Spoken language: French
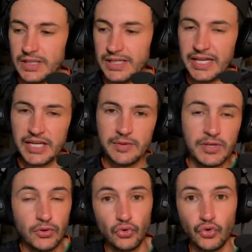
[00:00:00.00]
il
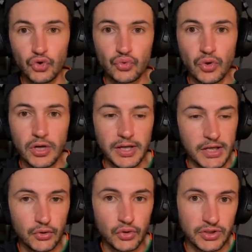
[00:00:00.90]
élimine deux joueurs
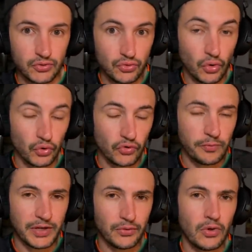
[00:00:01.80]
et tu te, tu te
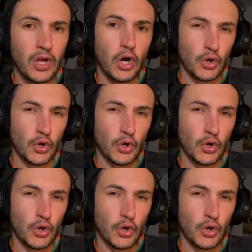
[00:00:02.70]
retrouves pardon,